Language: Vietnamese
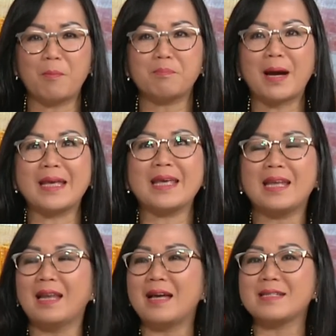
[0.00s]
nó
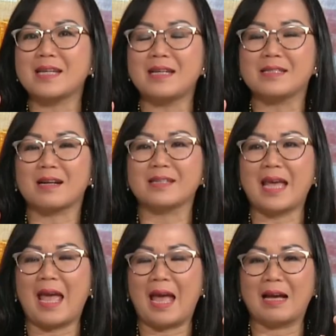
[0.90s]
bay lên trên trần
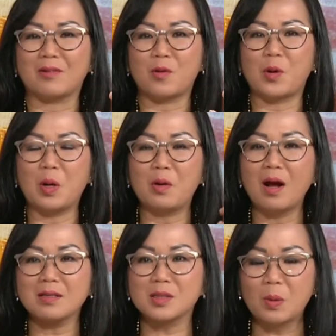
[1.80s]
nhà rồi nó
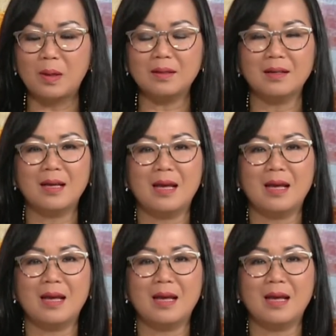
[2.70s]
rớt xuống.